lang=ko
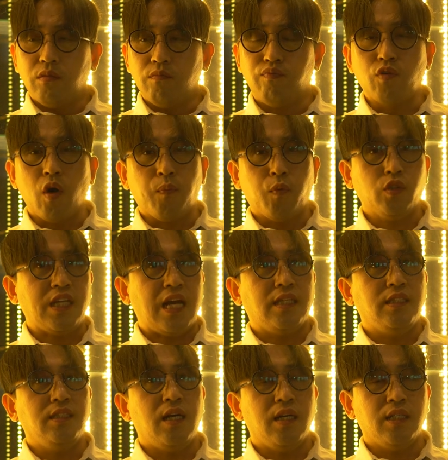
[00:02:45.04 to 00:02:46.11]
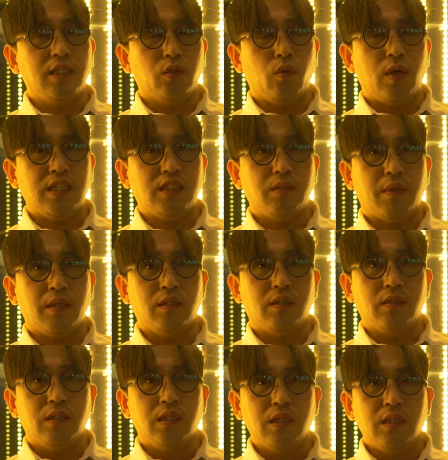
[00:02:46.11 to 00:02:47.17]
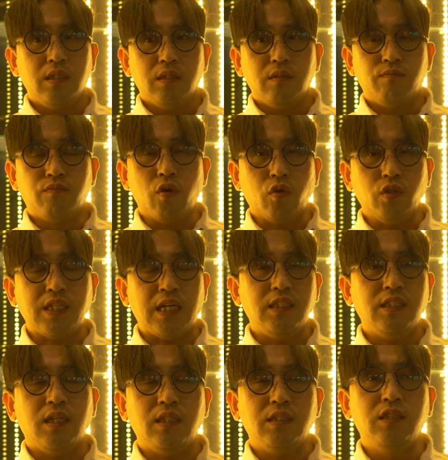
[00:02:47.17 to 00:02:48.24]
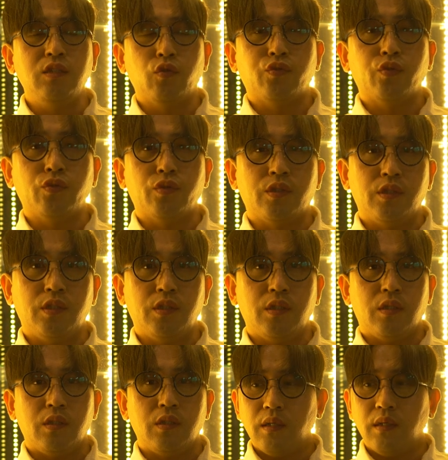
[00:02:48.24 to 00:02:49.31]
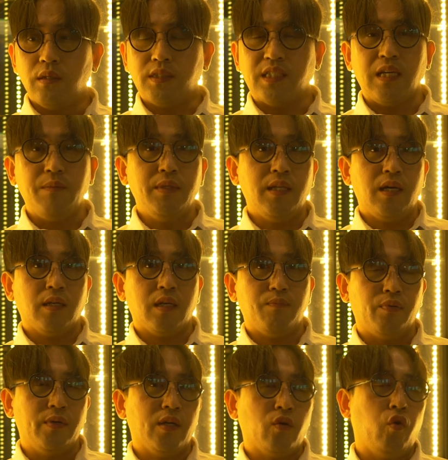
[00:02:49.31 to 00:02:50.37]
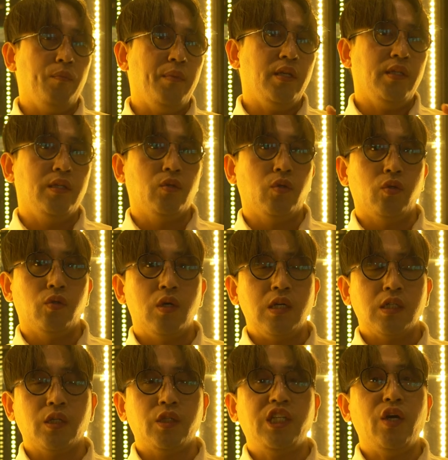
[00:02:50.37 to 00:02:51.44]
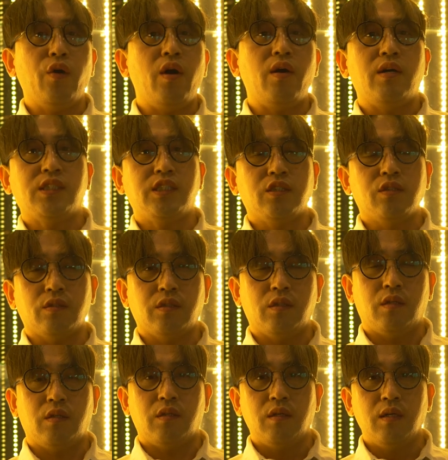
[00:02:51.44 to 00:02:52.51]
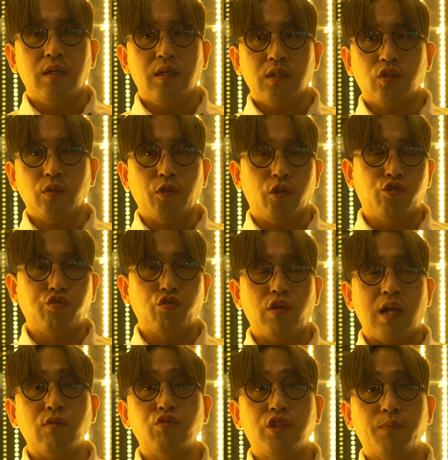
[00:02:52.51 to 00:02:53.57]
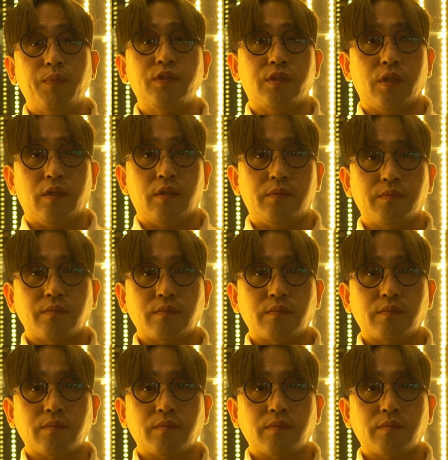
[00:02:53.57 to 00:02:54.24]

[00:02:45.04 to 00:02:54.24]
무겁고 잔인하기도 하지만은 무겁고 잔인한 이 요소들을 어, 재미나게 블랙 코미디로 좀 희화화시켜서 좀 연출을 하고 싶었어요.